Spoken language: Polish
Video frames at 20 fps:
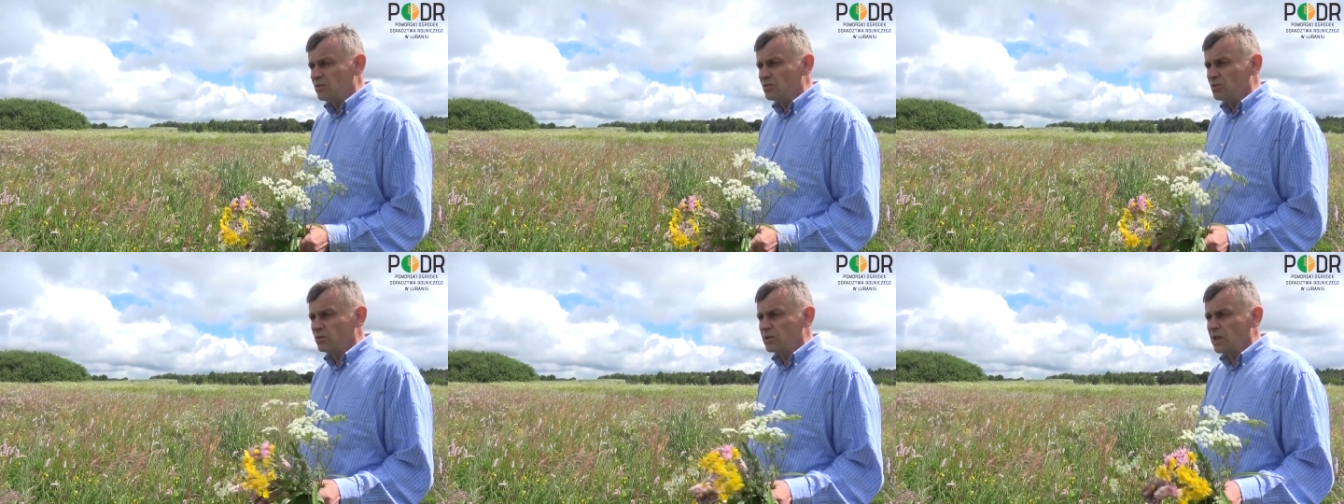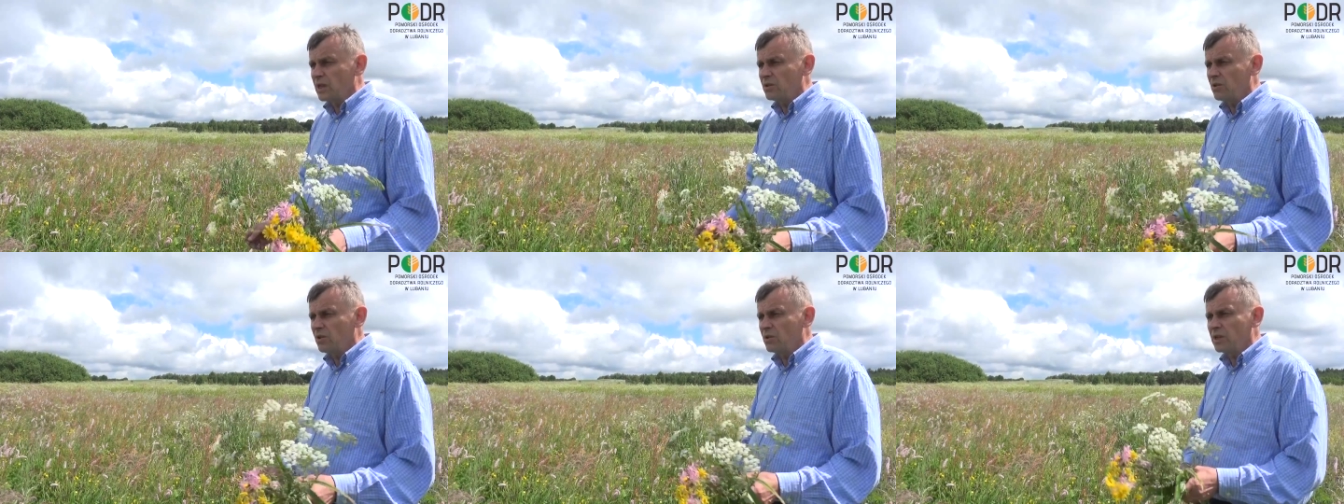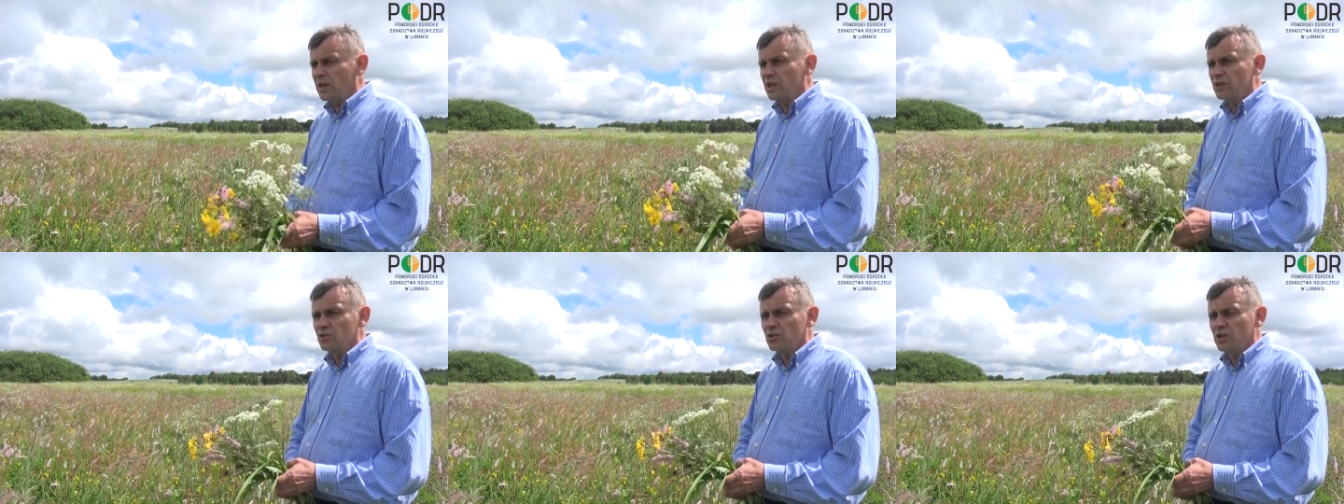tutaj
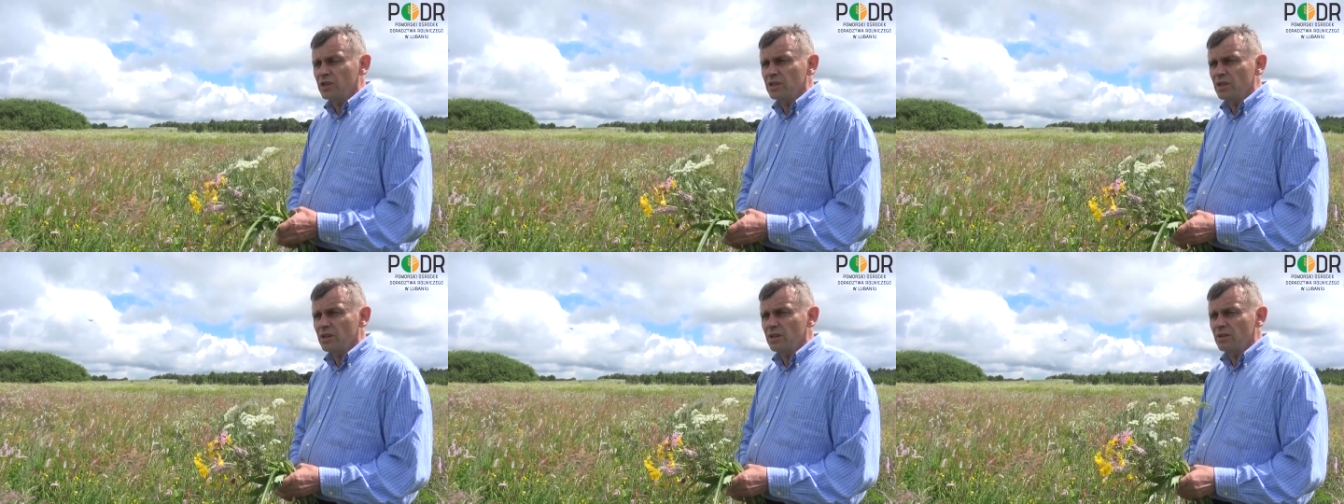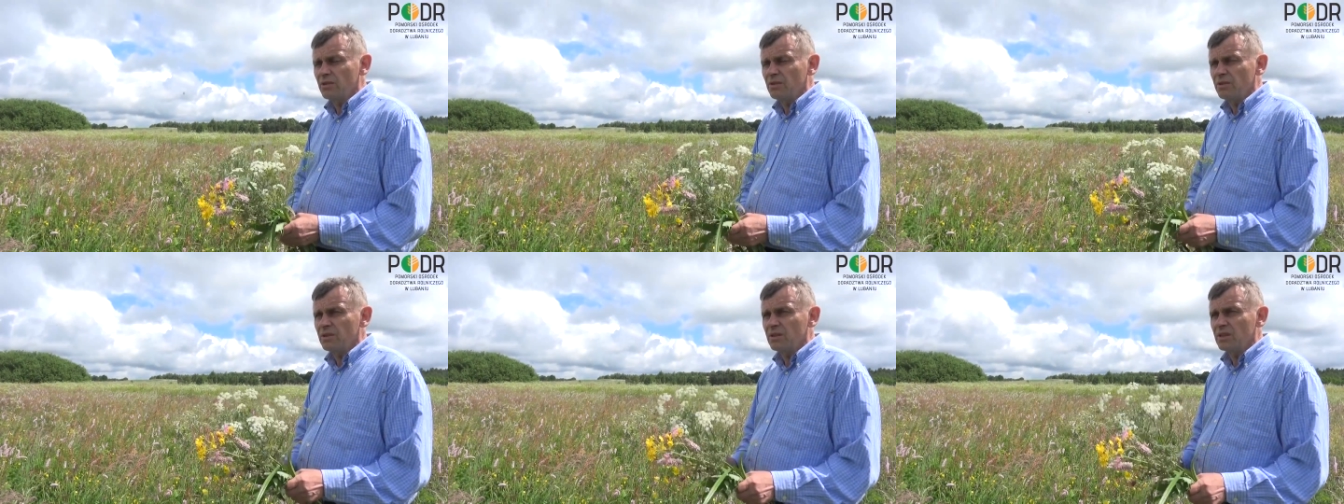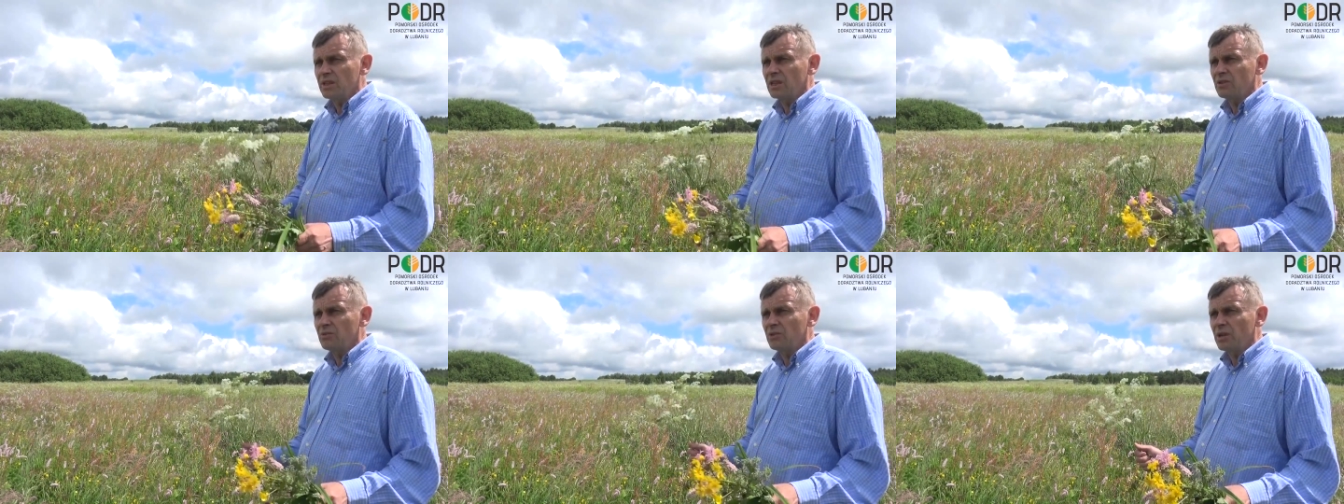ograniczenie
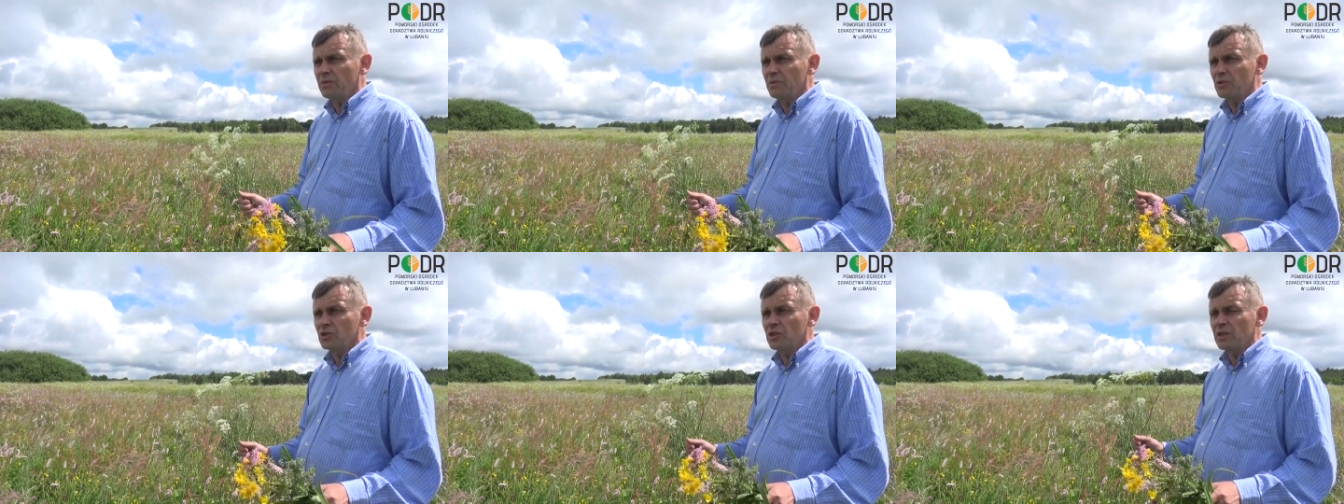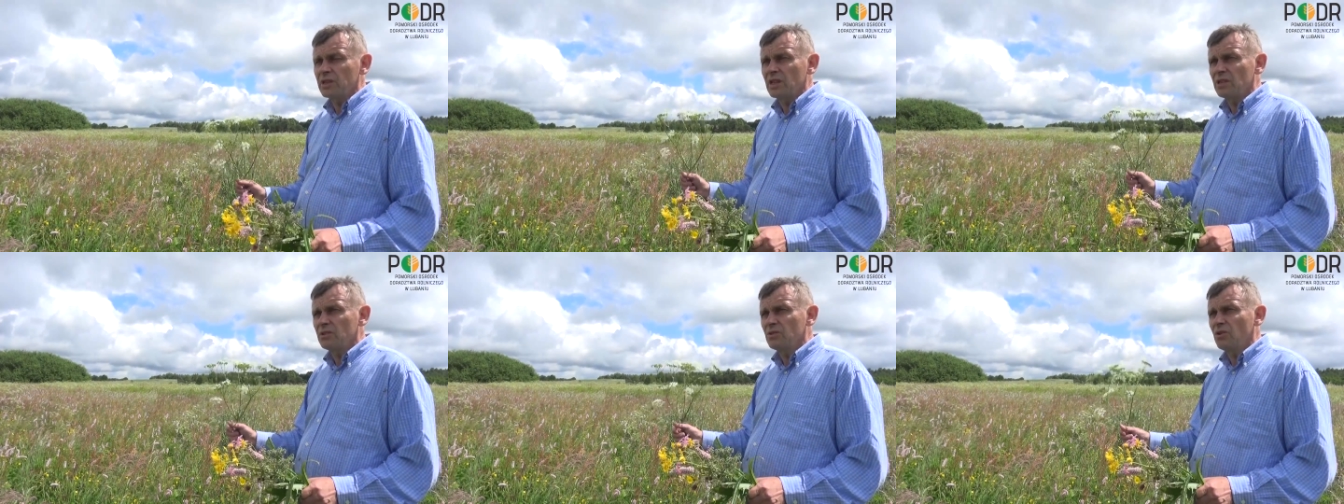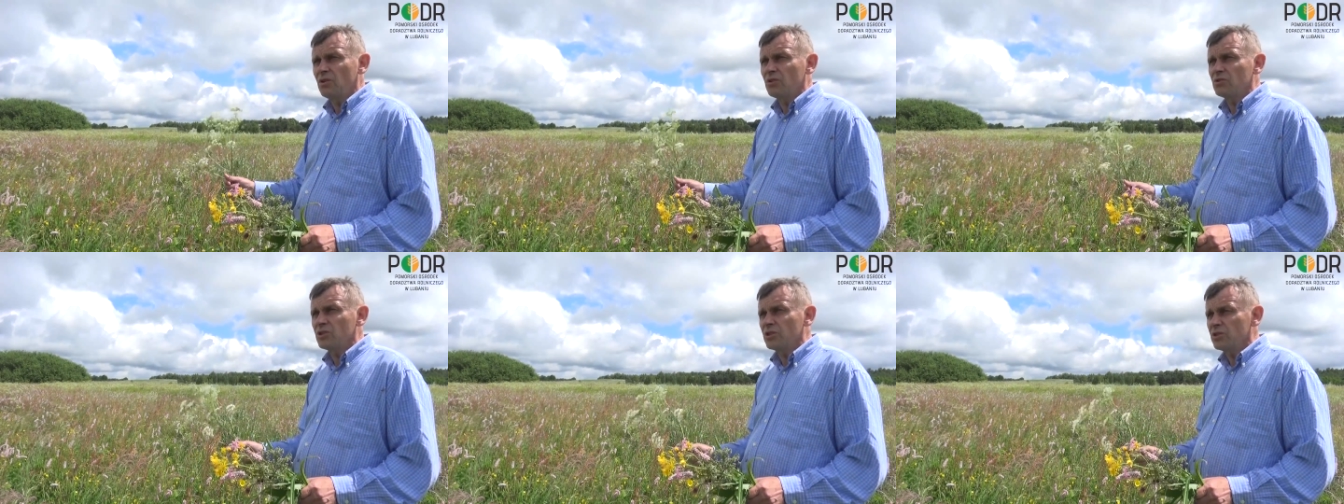tego nałożenia
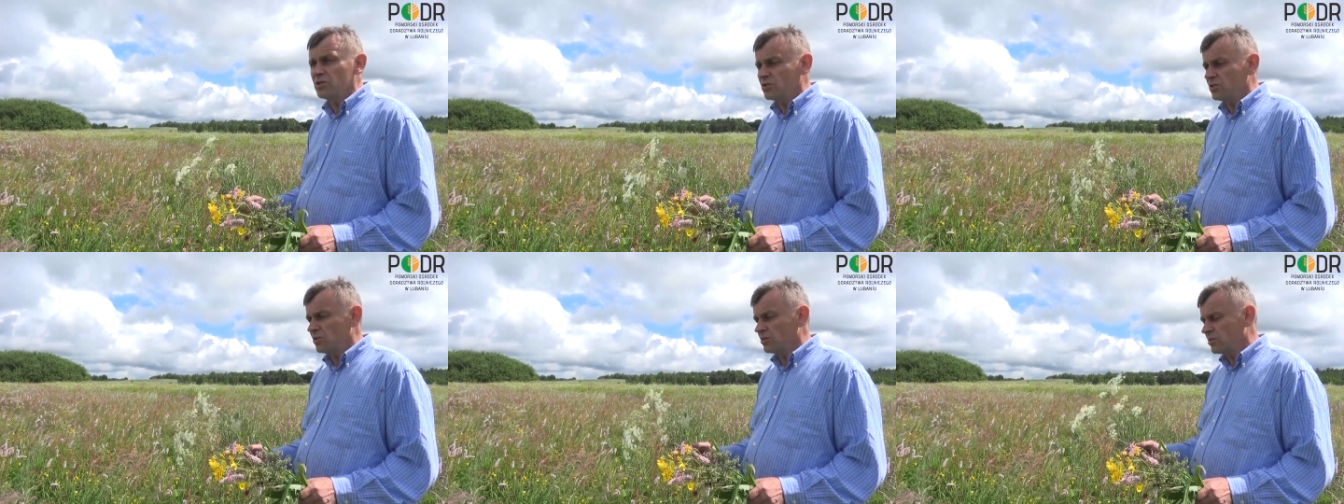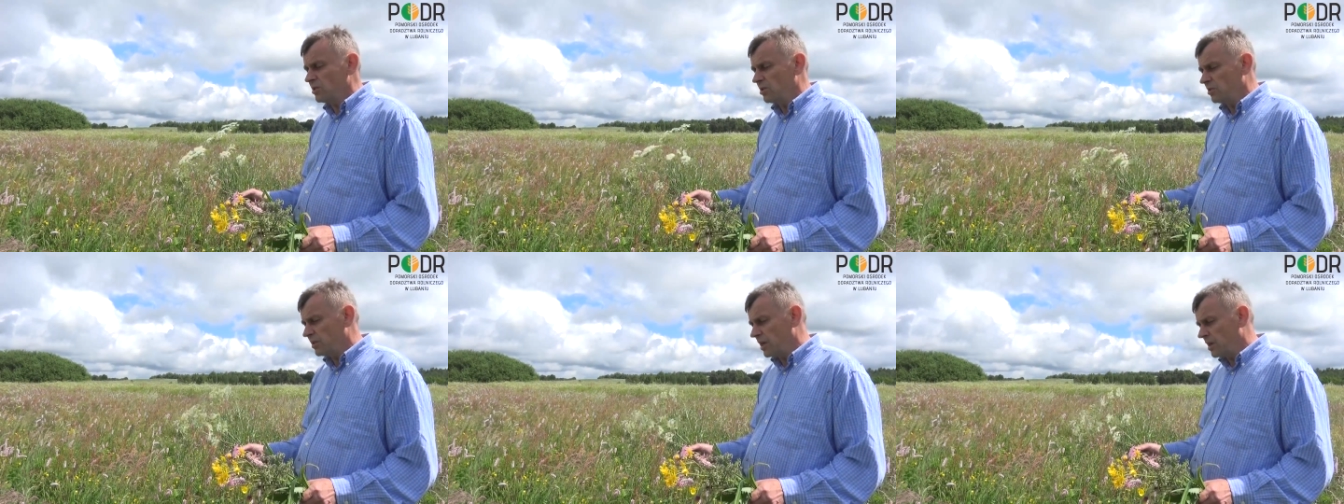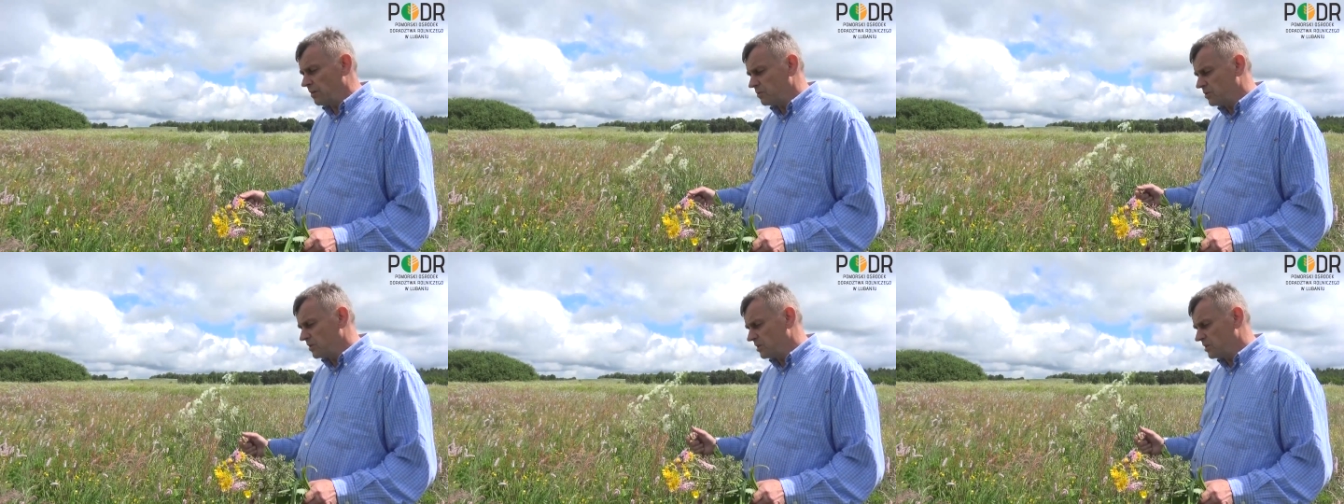do 60 kg